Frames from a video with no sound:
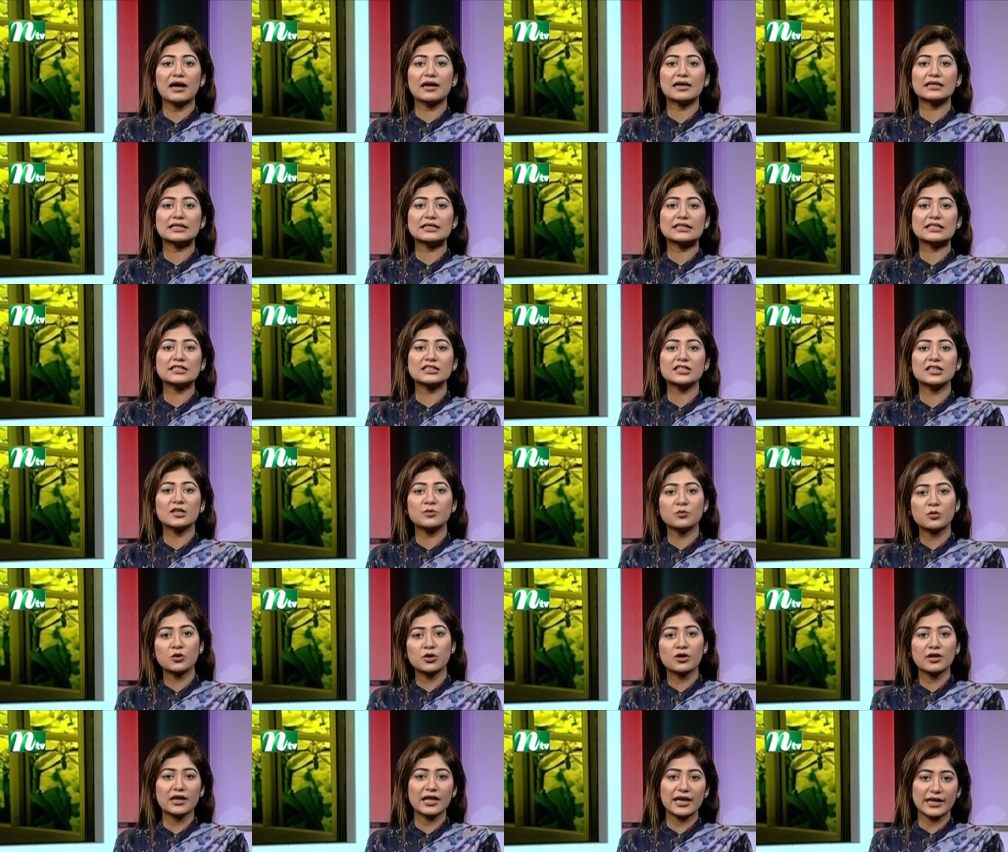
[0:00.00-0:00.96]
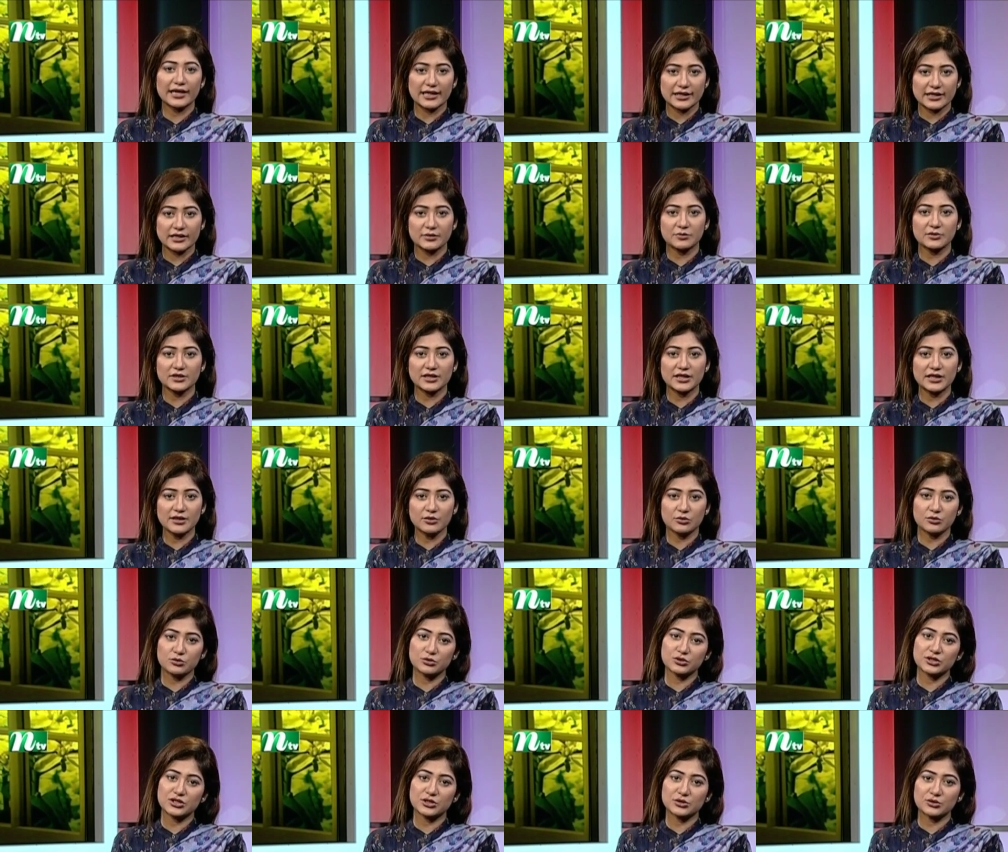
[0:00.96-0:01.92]
বাংলাদেশ শিল্পকলা একাডেমিতে
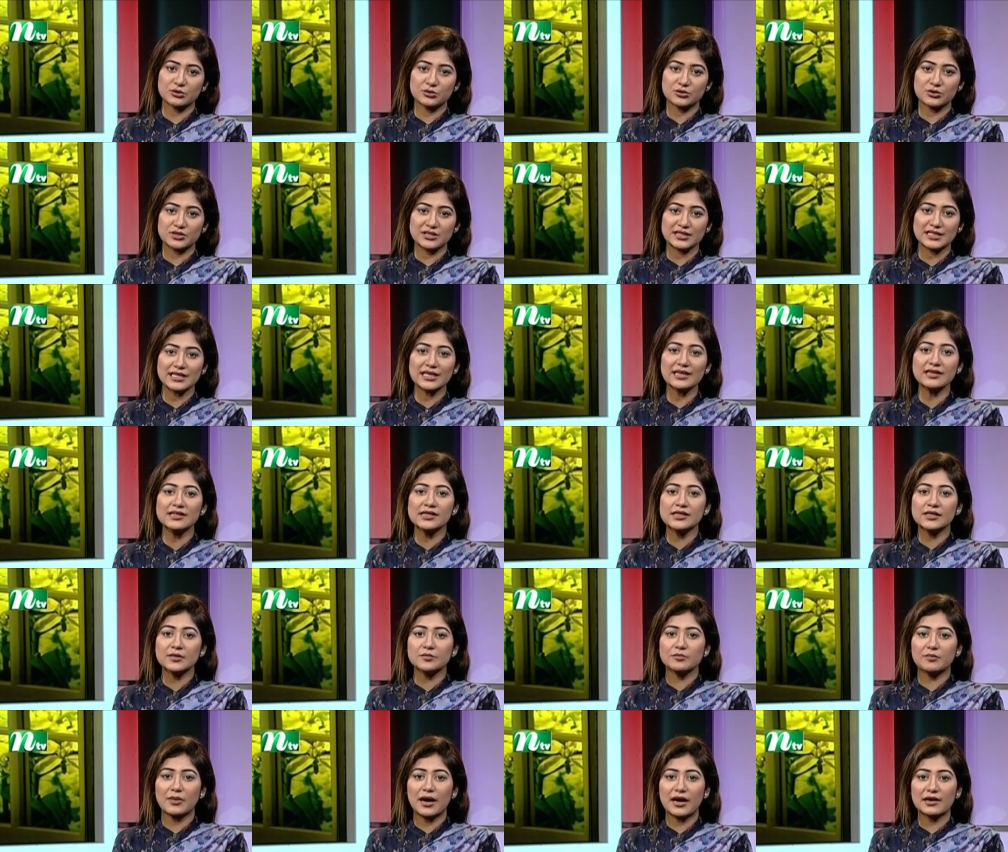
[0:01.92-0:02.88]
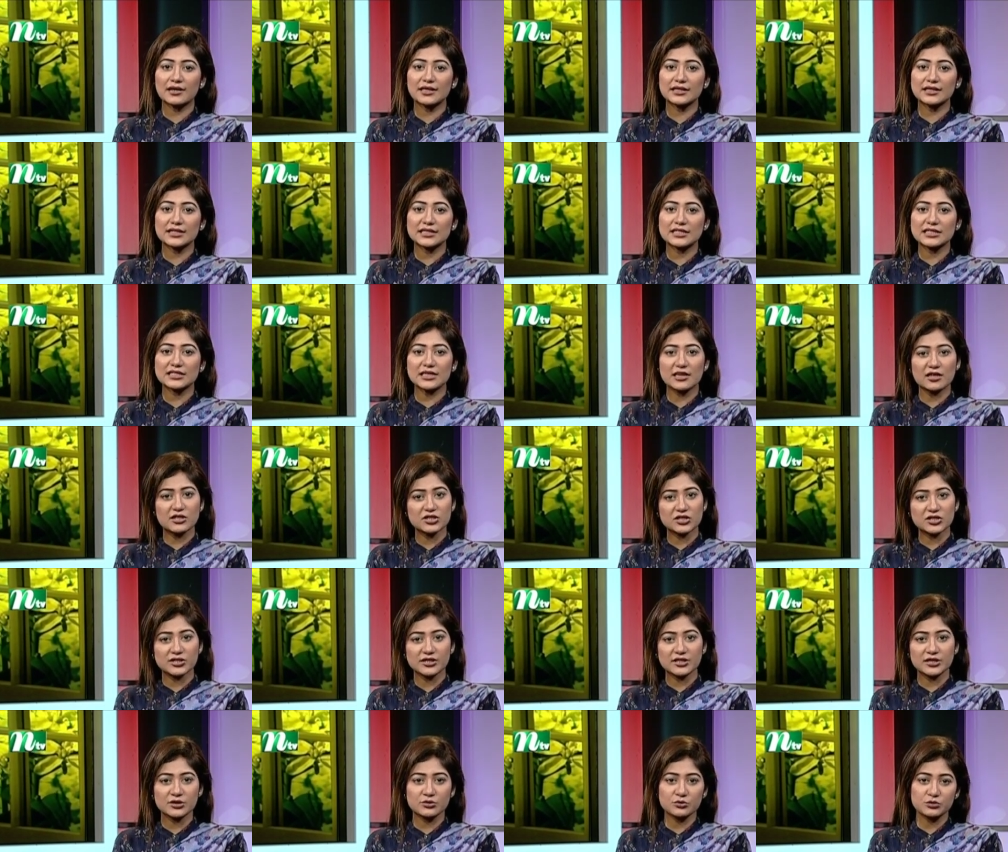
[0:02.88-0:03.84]
অনুষ্ঠিত হচ্ছে বাংলাদেশ
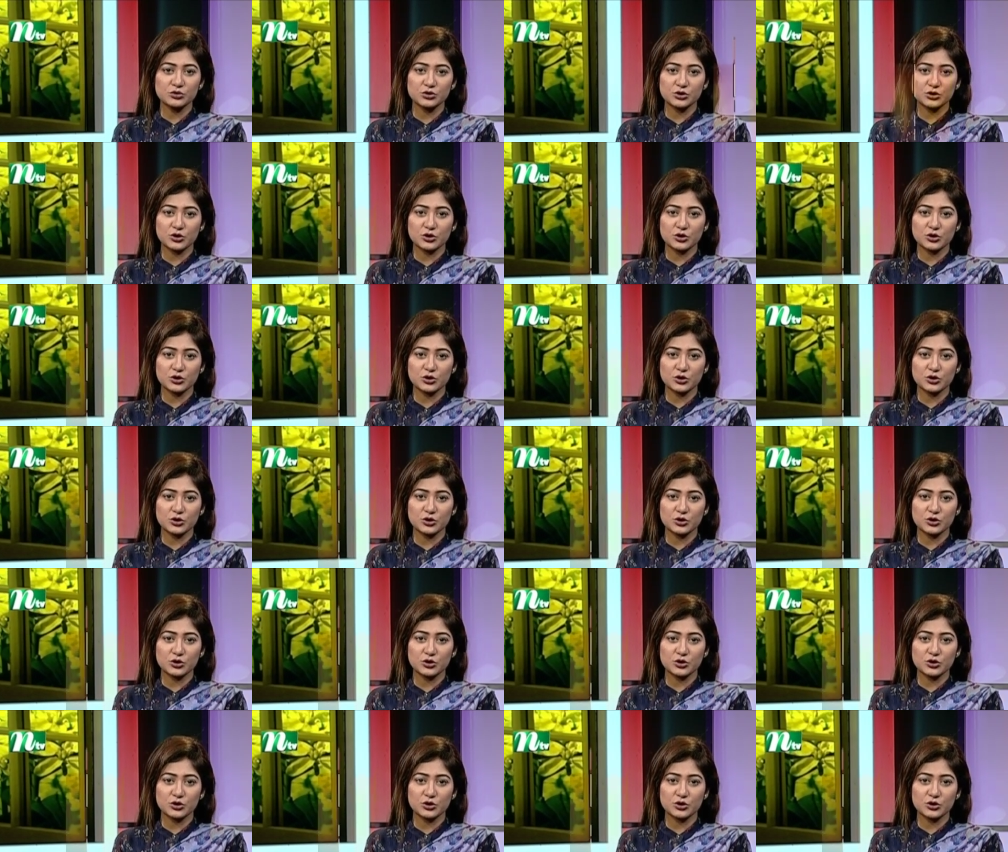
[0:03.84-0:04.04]
সাংস্কৃতিক